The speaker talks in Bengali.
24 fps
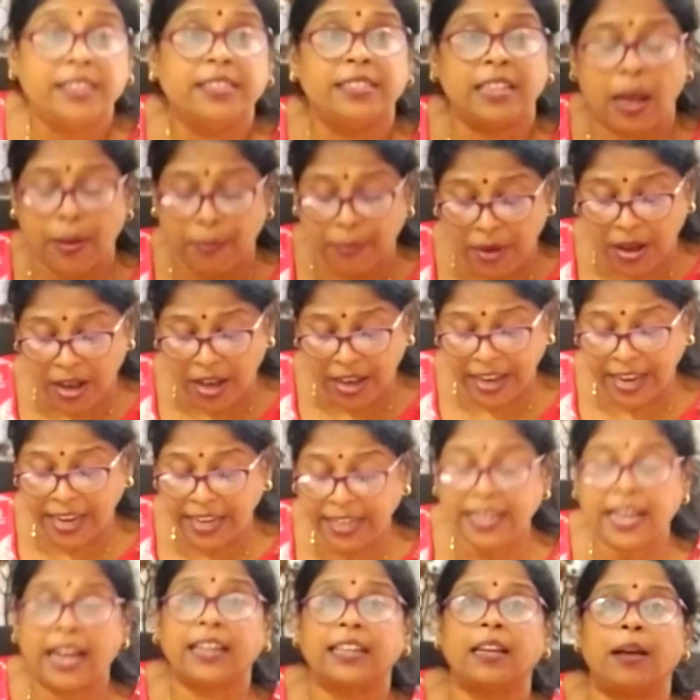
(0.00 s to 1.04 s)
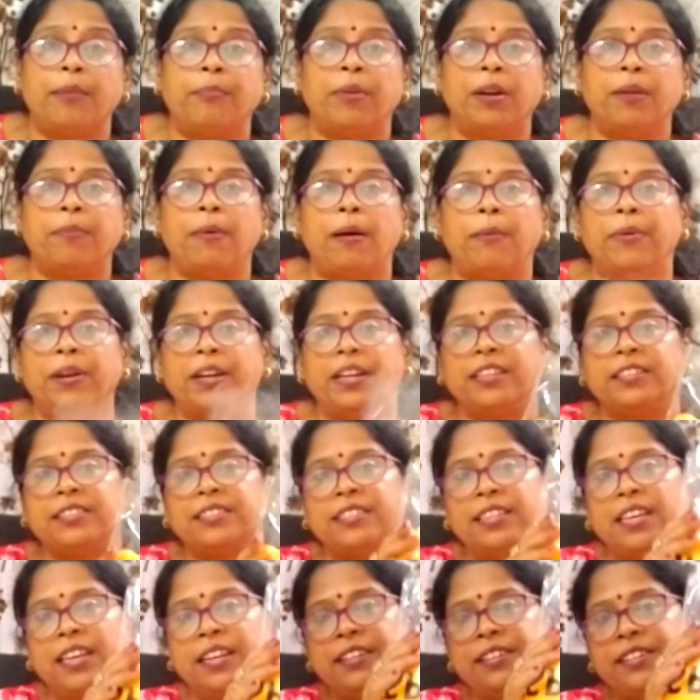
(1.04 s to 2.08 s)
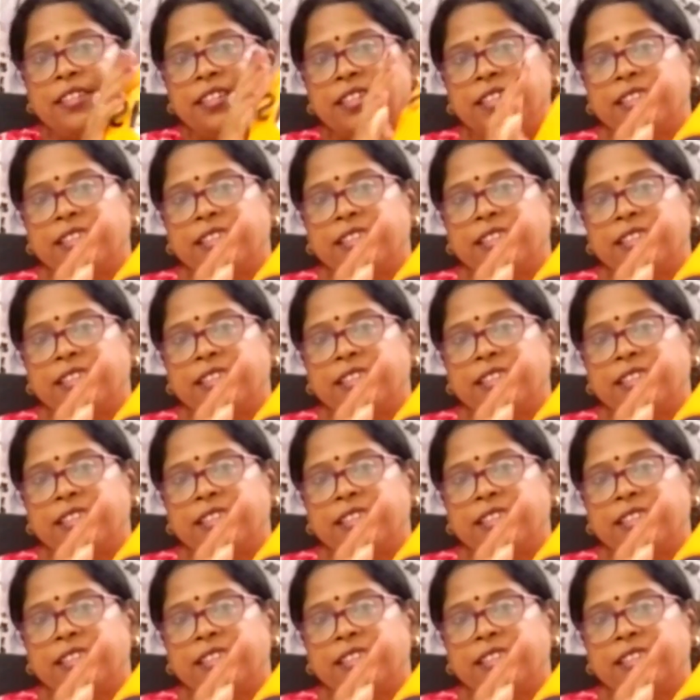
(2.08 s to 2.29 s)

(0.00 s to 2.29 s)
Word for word: জামা এই একটা আমার বাবানের সেট